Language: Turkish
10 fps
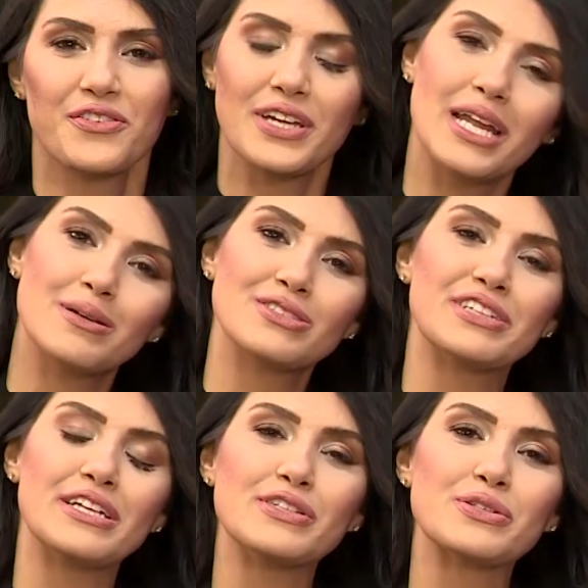Fenerbahçe
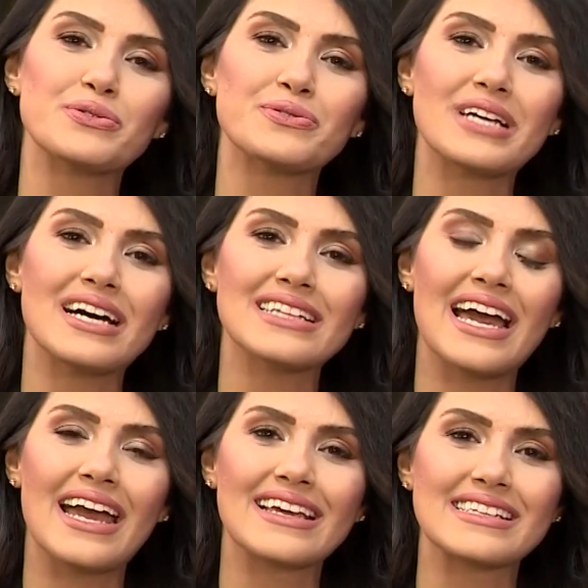Televizyonu'ndan
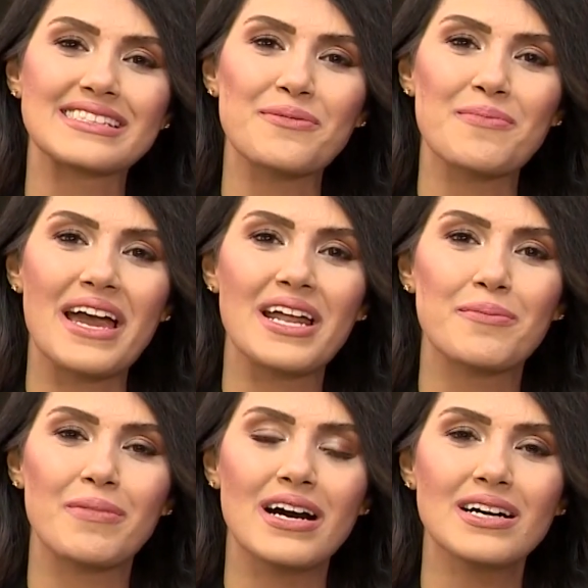herkese
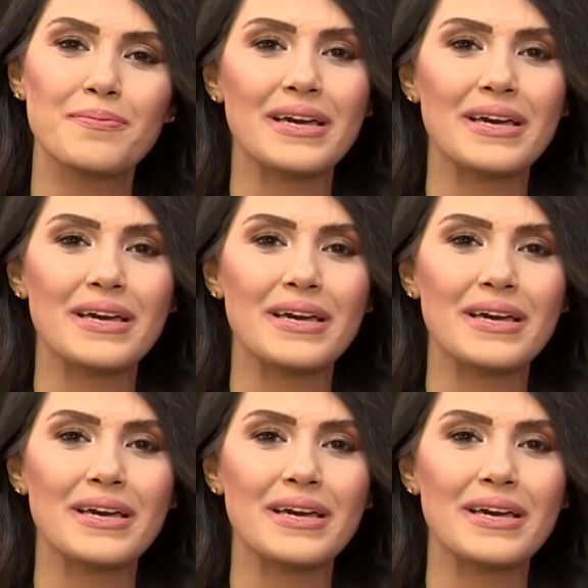merhaba.